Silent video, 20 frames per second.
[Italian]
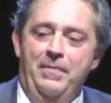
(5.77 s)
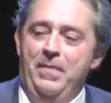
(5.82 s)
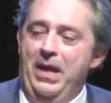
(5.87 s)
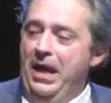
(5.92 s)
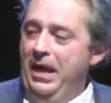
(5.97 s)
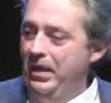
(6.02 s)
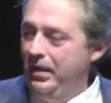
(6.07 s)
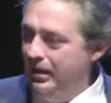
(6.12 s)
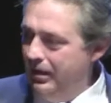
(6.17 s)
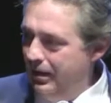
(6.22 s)

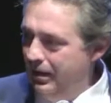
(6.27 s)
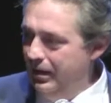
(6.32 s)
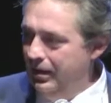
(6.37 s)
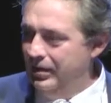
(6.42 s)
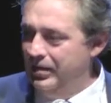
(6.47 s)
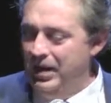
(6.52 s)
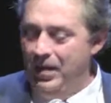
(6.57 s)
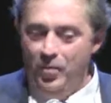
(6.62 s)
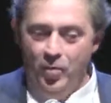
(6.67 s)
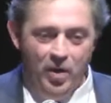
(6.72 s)
ma
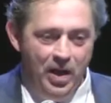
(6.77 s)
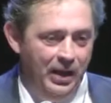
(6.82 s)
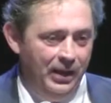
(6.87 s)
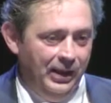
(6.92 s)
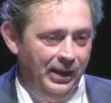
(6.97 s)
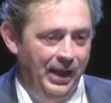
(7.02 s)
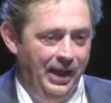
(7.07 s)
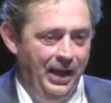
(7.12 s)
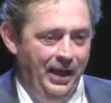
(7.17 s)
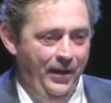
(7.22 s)
siamo
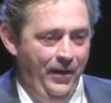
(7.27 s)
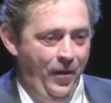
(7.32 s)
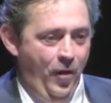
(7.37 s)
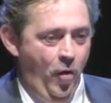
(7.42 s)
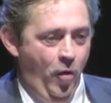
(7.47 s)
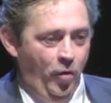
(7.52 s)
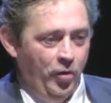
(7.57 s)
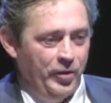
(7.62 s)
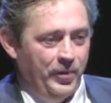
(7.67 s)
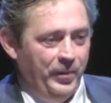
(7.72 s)
anche
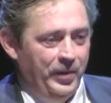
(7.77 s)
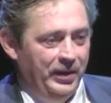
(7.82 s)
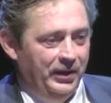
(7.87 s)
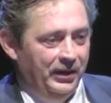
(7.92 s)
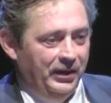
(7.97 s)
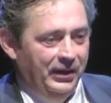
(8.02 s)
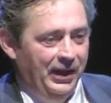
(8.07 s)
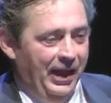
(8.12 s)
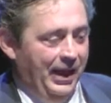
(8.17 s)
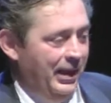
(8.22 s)

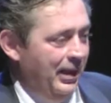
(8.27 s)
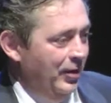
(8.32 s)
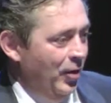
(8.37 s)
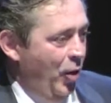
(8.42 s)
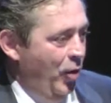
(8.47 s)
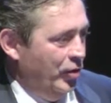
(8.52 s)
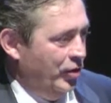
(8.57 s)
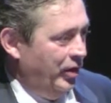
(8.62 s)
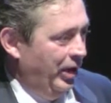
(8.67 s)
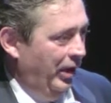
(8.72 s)
ospiti dei
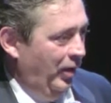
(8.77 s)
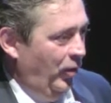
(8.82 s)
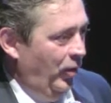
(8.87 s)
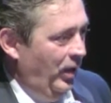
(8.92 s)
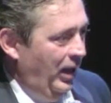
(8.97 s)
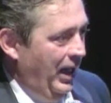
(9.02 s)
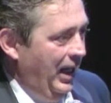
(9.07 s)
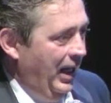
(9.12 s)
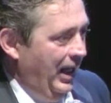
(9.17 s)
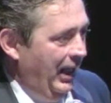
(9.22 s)
nostri
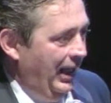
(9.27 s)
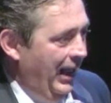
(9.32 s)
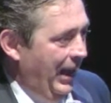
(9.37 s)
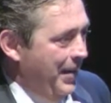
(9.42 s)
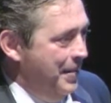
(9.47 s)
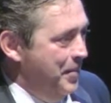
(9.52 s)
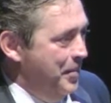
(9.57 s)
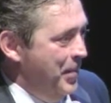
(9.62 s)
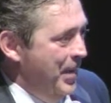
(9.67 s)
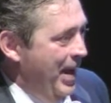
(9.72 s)

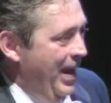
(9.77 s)
colleghi.